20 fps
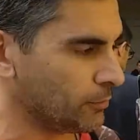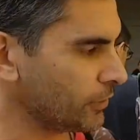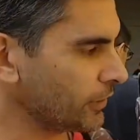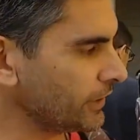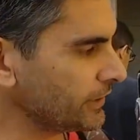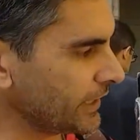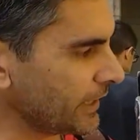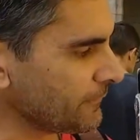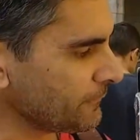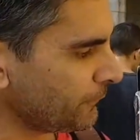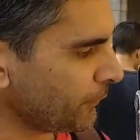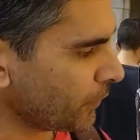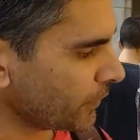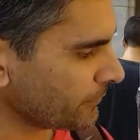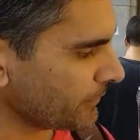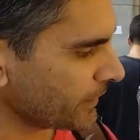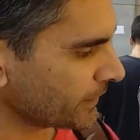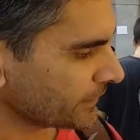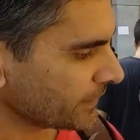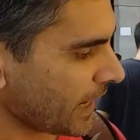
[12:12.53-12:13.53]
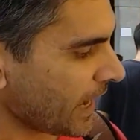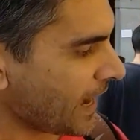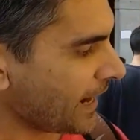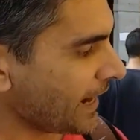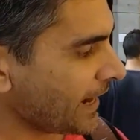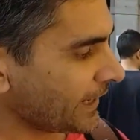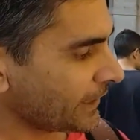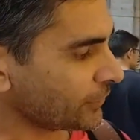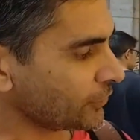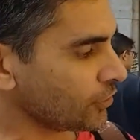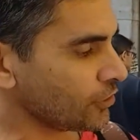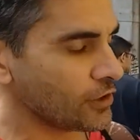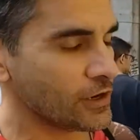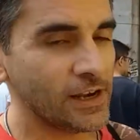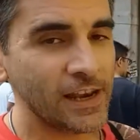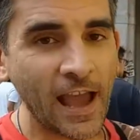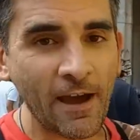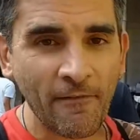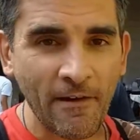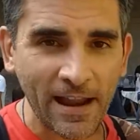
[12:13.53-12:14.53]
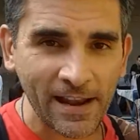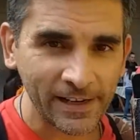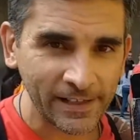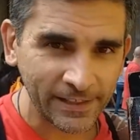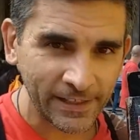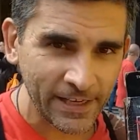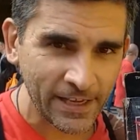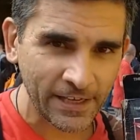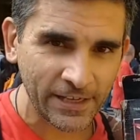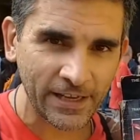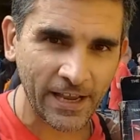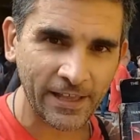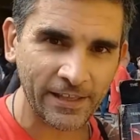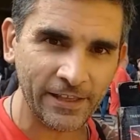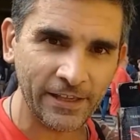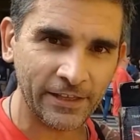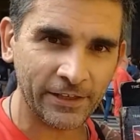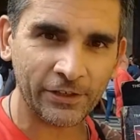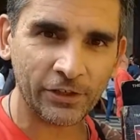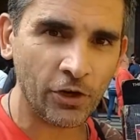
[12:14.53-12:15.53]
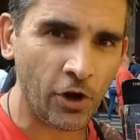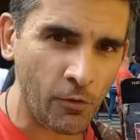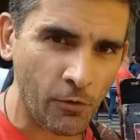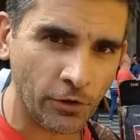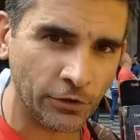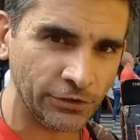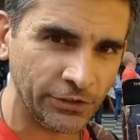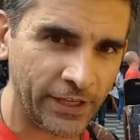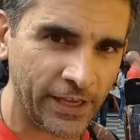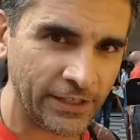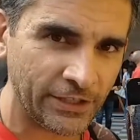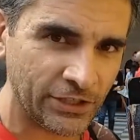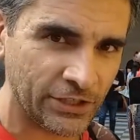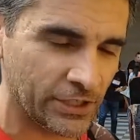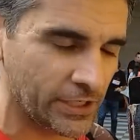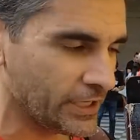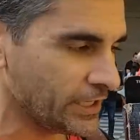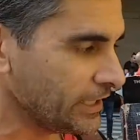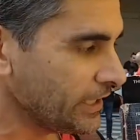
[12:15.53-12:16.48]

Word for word: porque Transformers agarró la Valkyria de Robotech